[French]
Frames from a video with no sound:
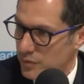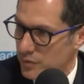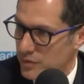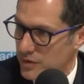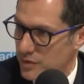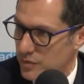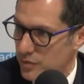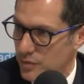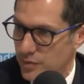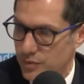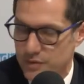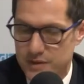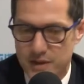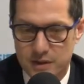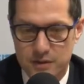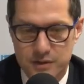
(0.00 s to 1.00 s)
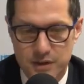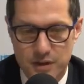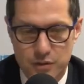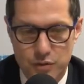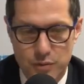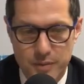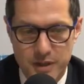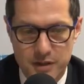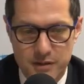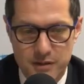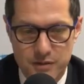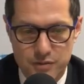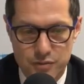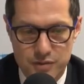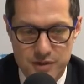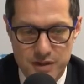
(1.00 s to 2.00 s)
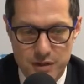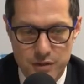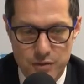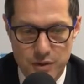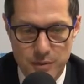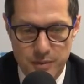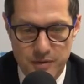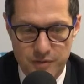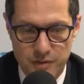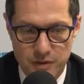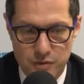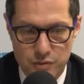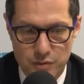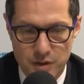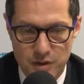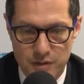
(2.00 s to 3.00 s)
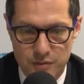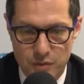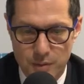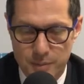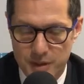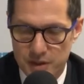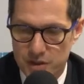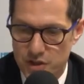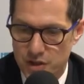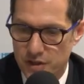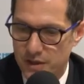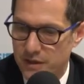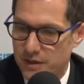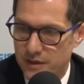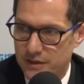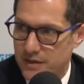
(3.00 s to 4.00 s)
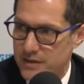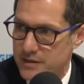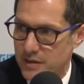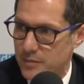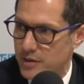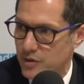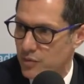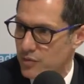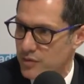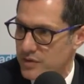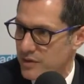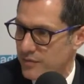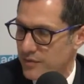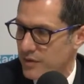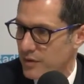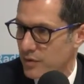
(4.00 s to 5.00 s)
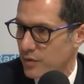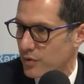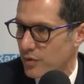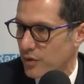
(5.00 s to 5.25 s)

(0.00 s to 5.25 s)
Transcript: Nous étions une cinquantaine de maires dans une salle de la préfecture à avoir parlé chacun 4 à 5 minutes. Ça fait